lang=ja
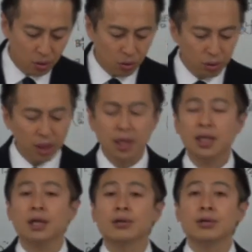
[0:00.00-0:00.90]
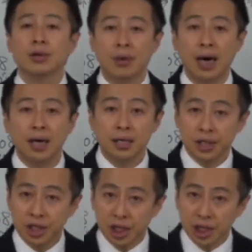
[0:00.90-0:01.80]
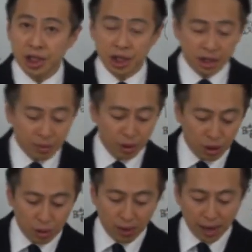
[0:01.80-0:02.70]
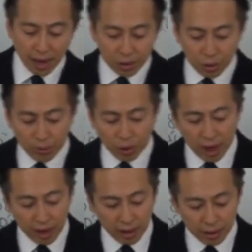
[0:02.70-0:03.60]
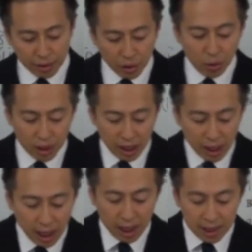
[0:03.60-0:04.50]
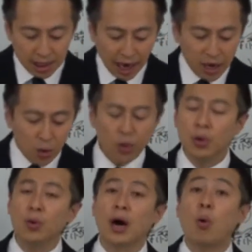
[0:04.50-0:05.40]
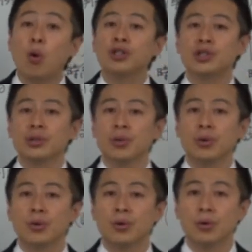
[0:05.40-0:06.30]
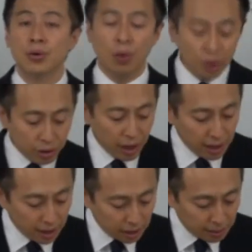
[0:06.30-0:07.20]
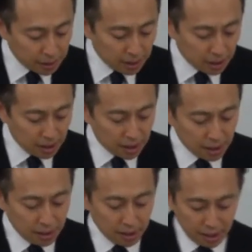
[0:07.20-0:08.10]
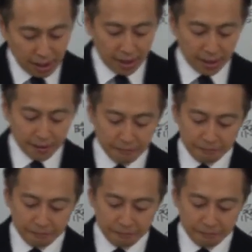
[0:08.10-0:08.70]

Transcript: ここで出てくるのは人事システムっていうのは回答にも書いてあるように採用評価報酬とこういう体験になってます。で